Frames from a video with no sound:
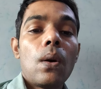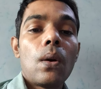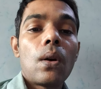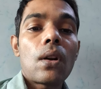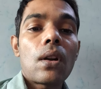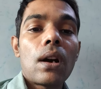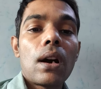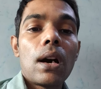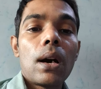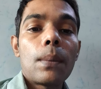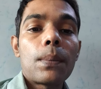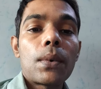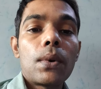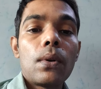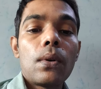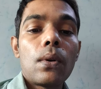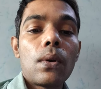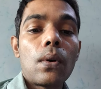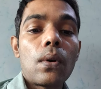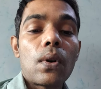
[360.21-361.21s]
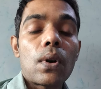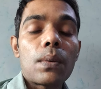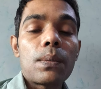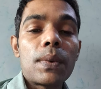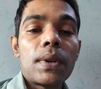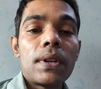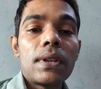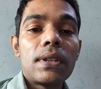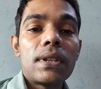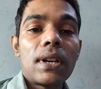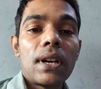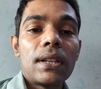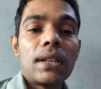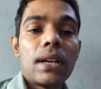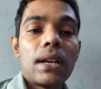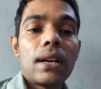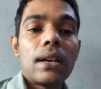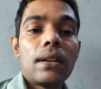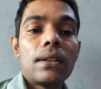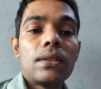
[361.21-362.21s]
और आपको और भी
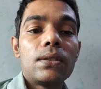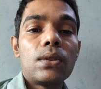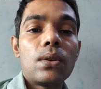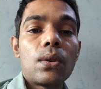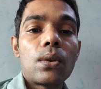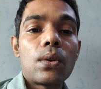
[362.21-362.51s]
ज़्यादा जो